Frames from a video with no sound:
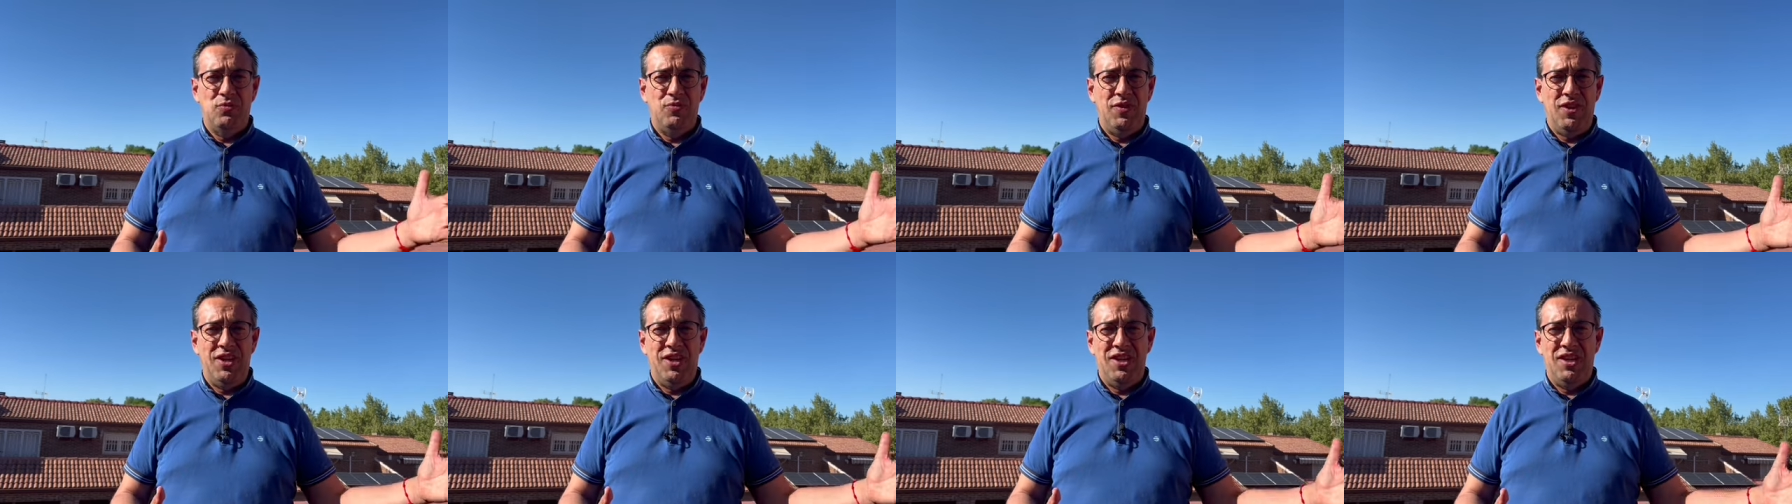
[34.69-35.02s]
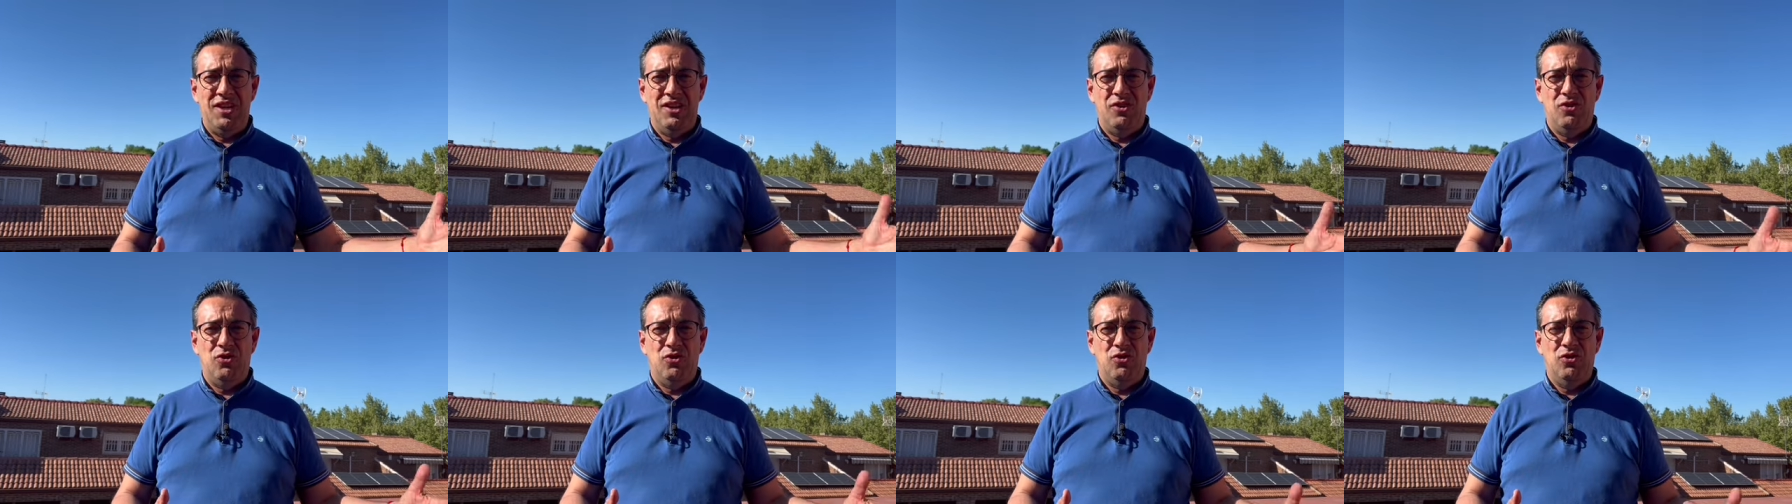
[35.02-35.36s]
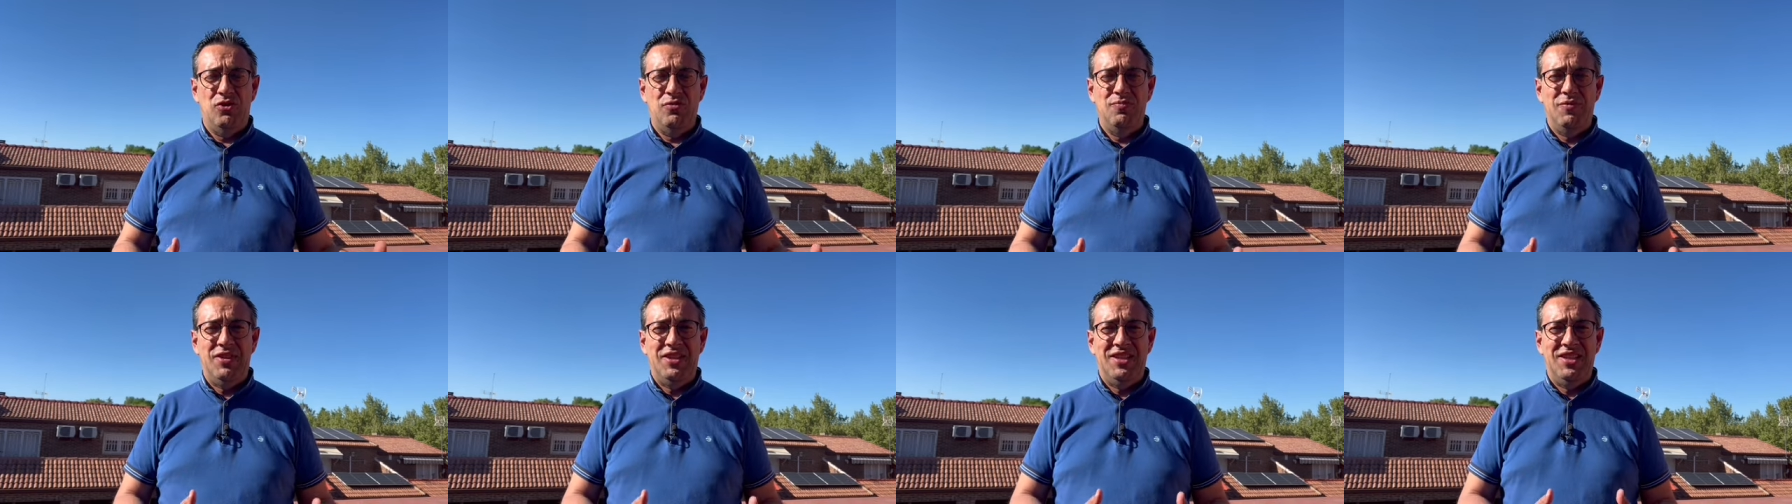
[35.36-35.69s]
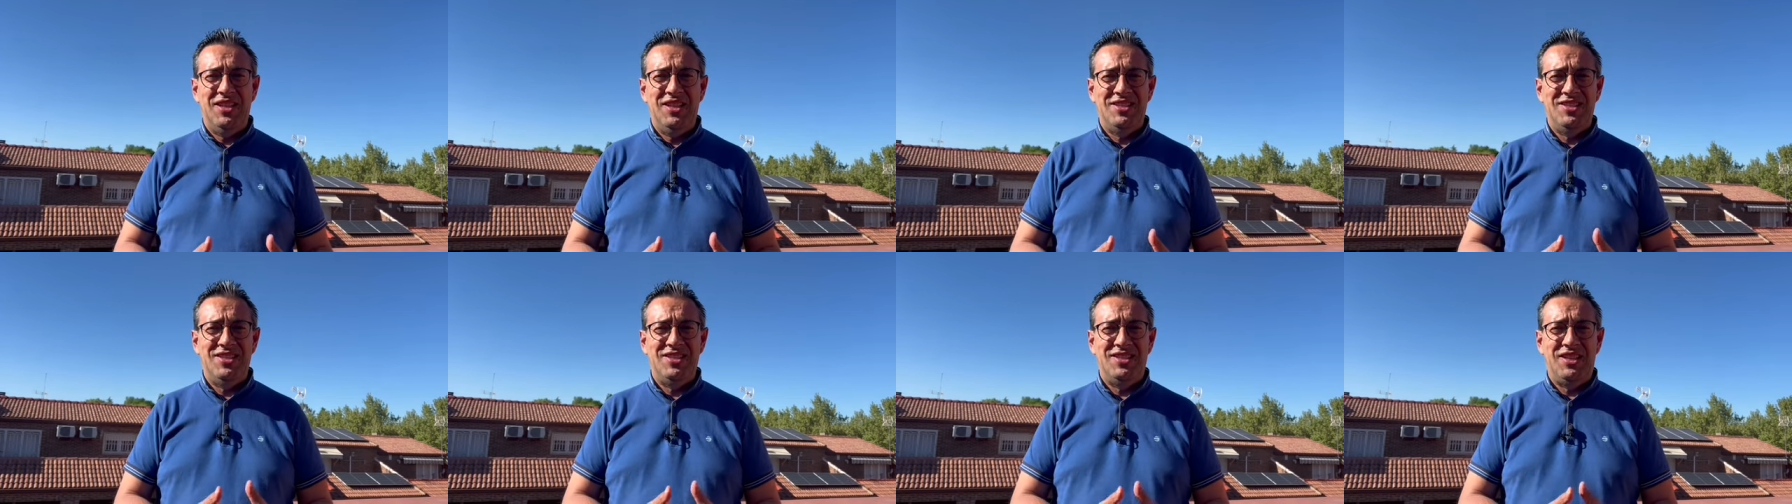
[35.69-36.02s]
ver con
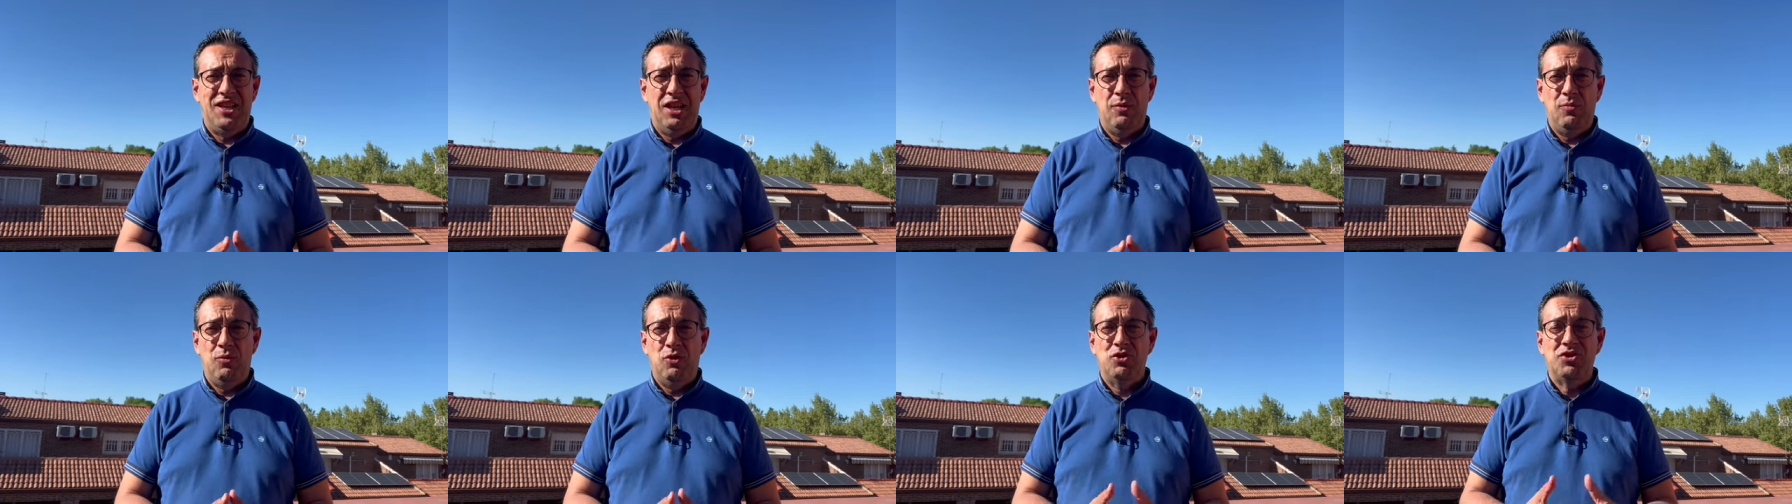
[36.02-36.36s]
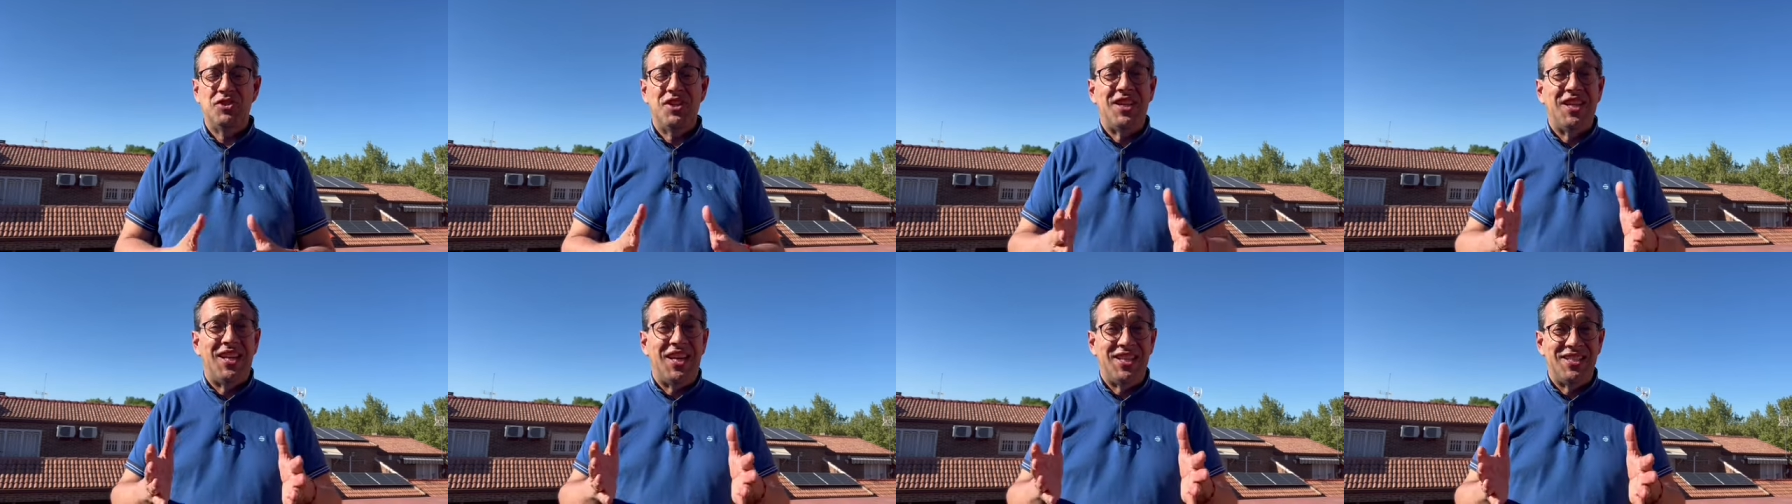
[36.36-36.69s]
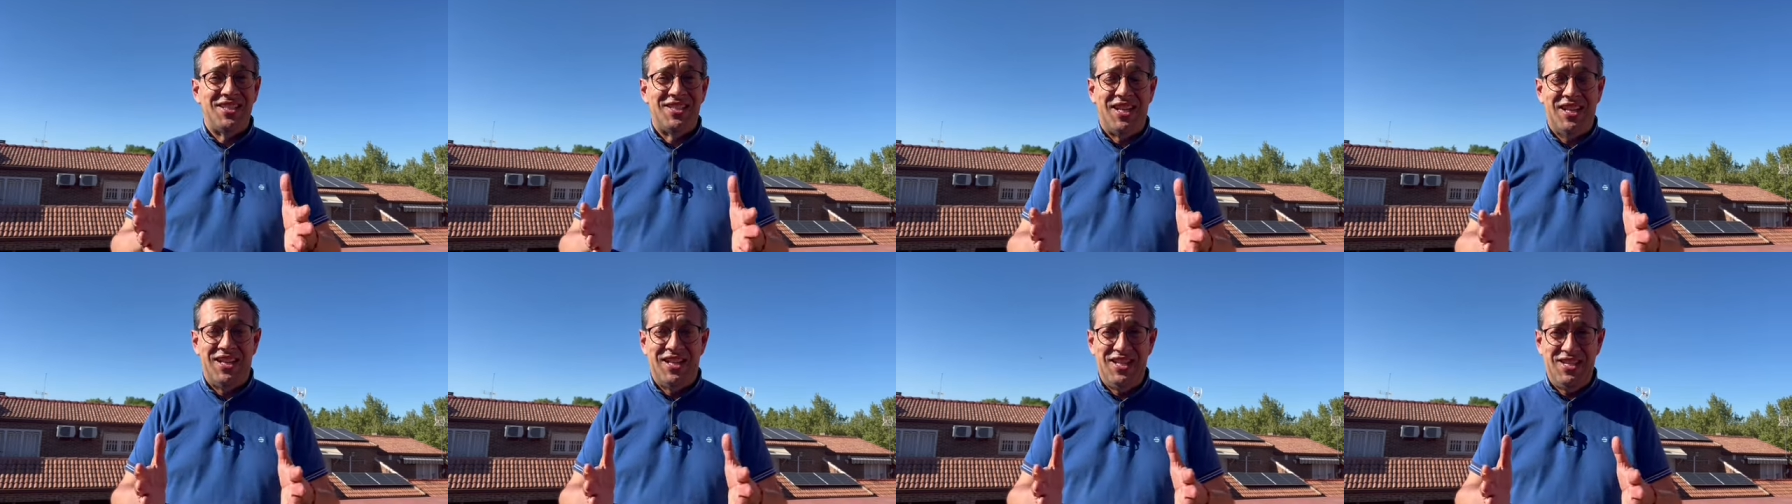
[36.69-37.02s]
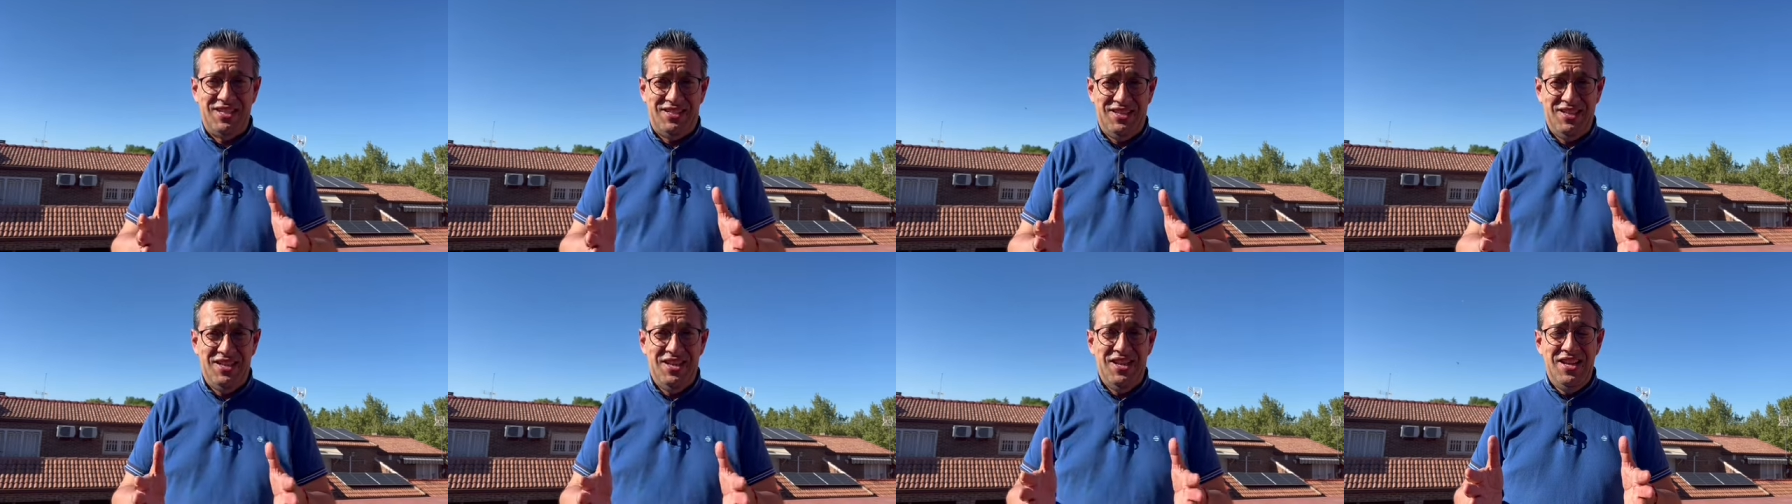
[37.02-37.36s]
Matías Esquelmose, que es danés,